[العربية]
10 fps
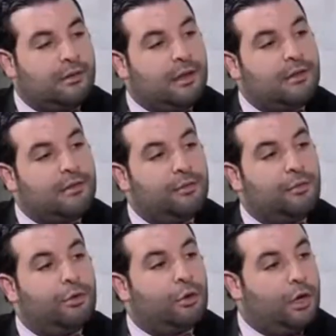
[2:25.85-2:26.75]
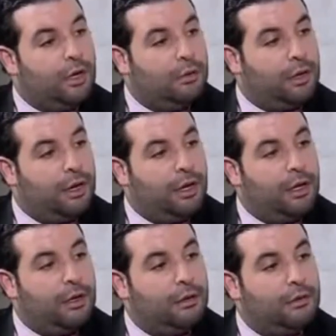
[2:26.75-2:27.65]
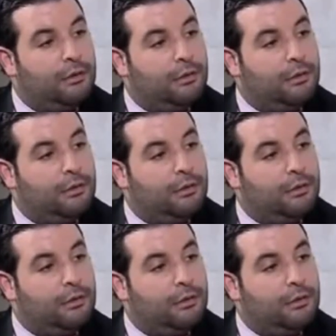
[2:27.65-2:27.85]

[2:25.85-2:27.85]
اختصاص فنون ركحيه وغنائيه